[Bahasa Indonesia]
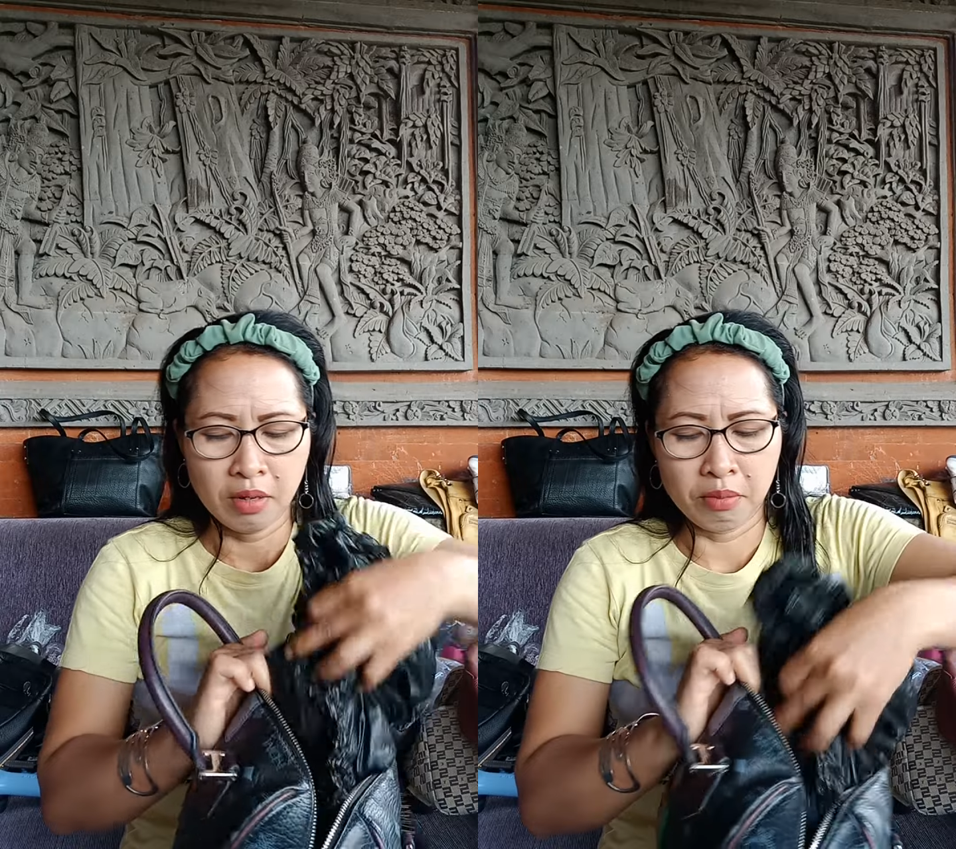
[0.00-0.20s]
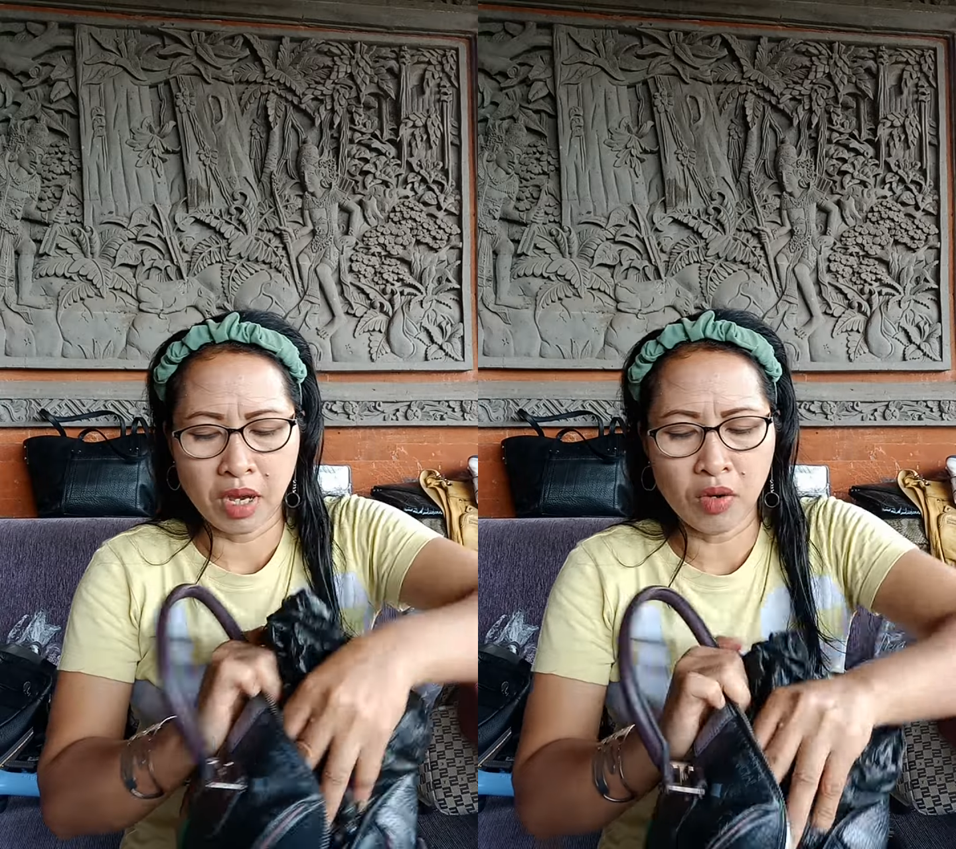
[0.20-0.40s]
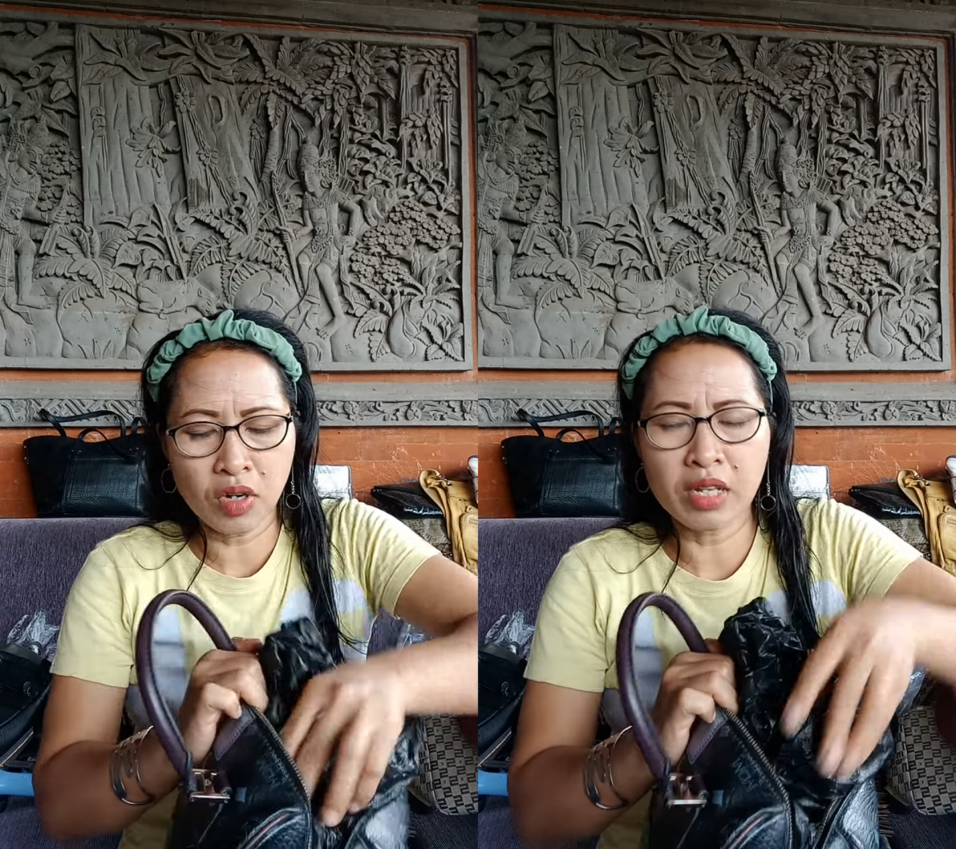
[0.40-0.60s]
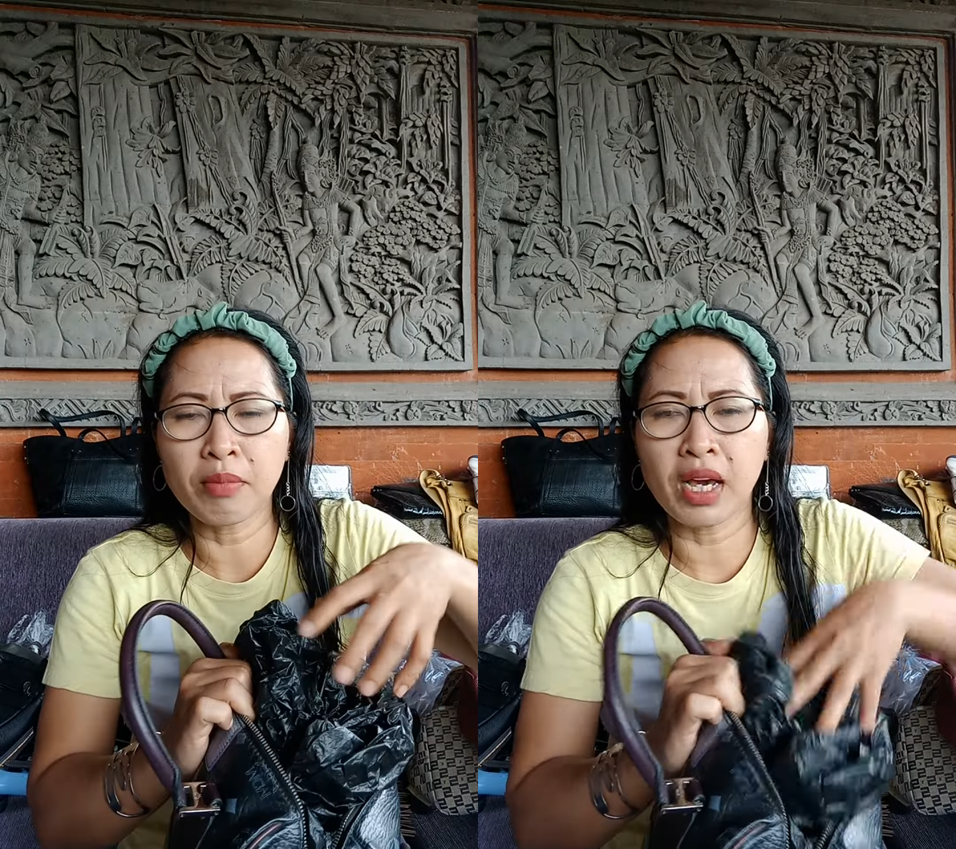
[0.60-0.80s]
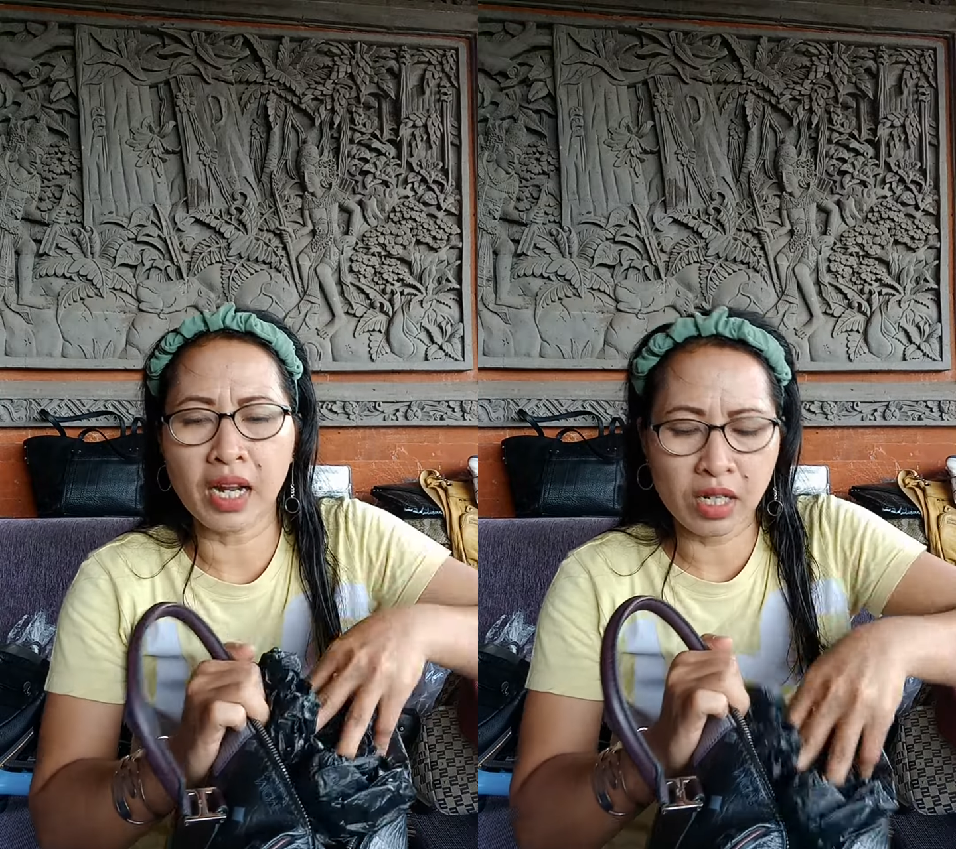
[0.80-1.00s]
mau
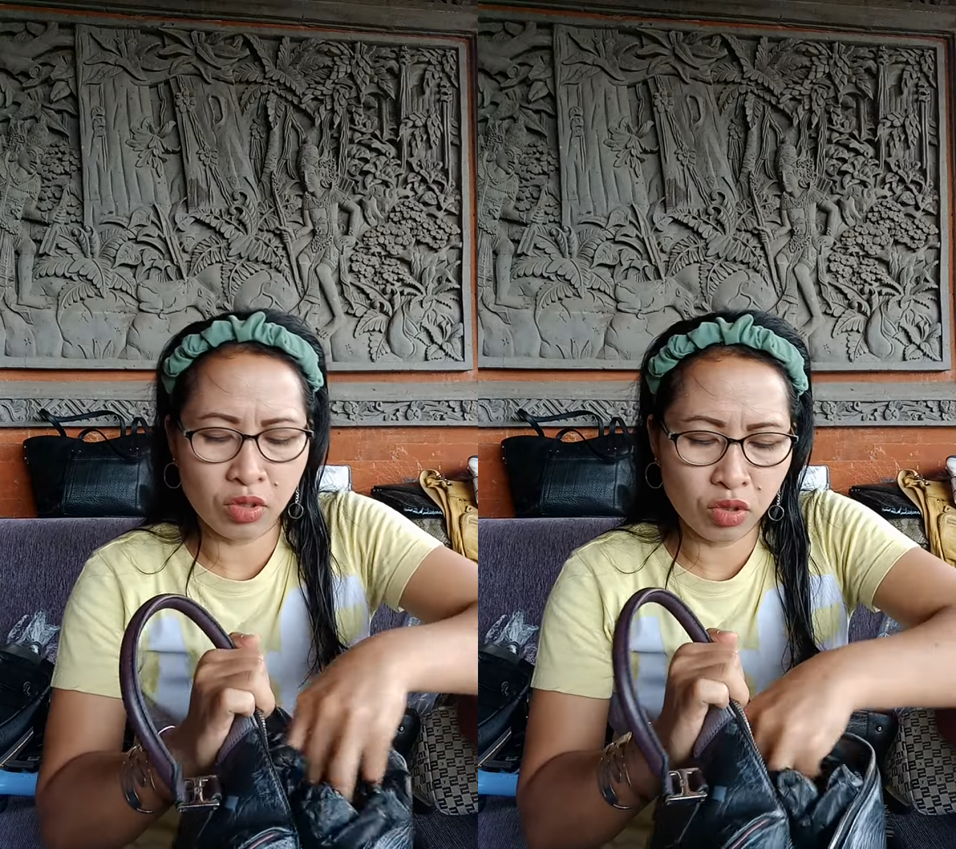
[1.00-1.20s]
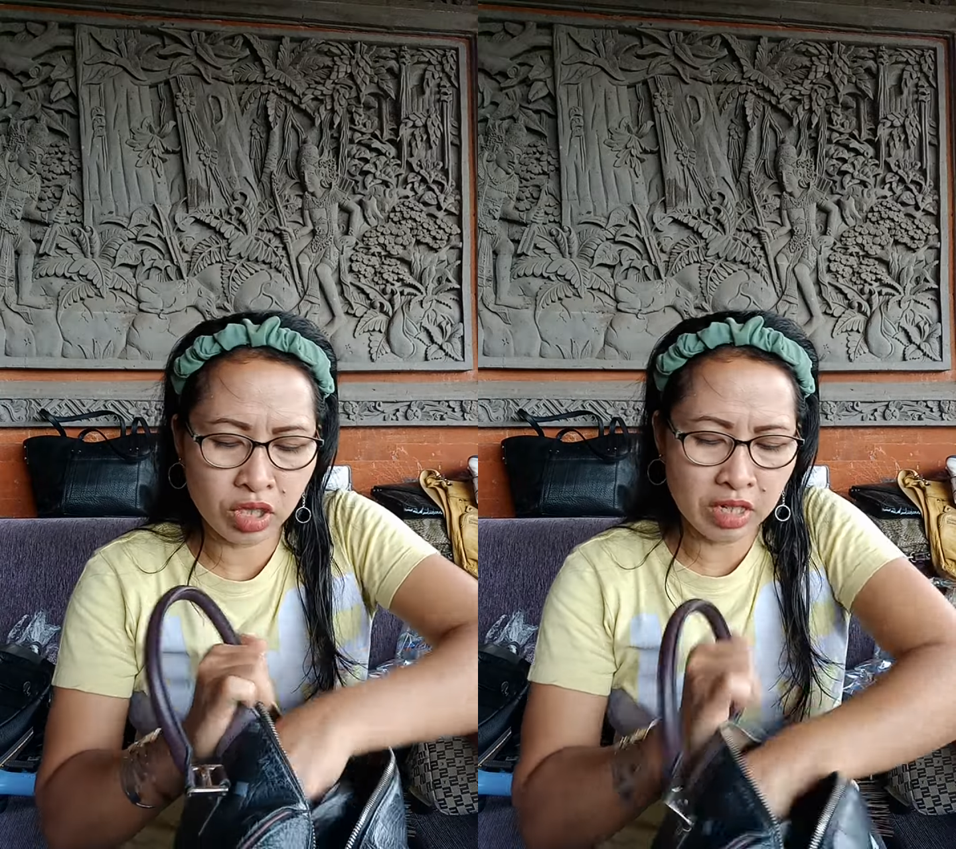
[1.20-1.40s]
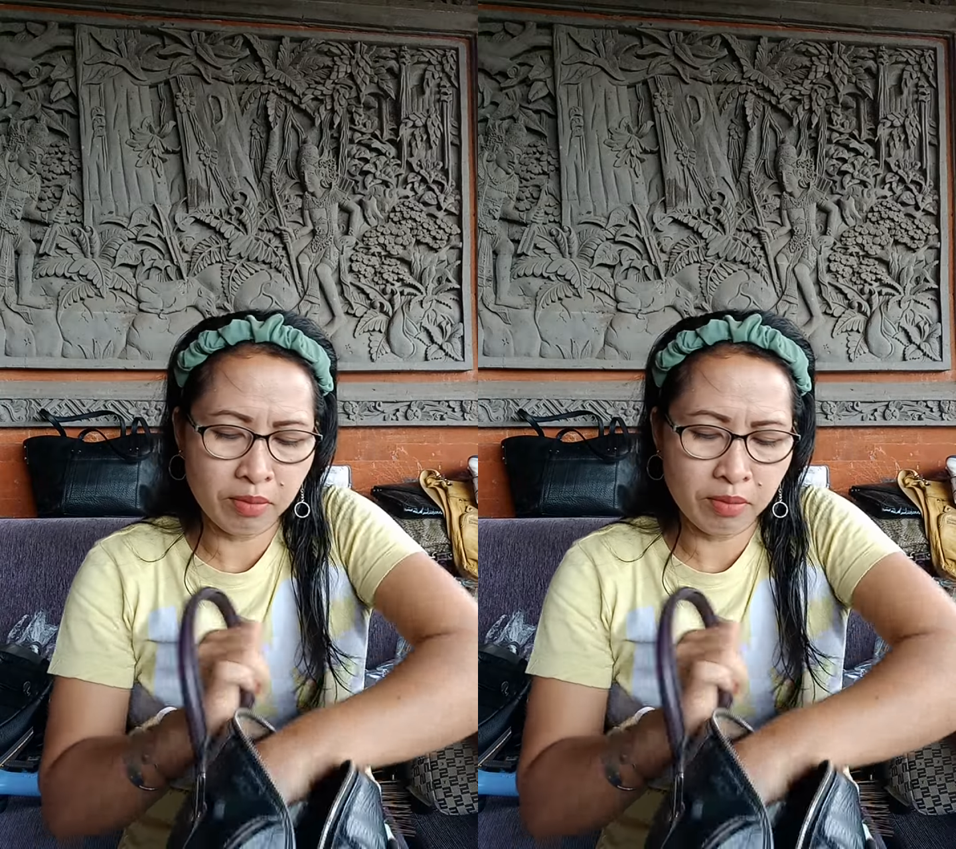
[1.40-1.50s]
550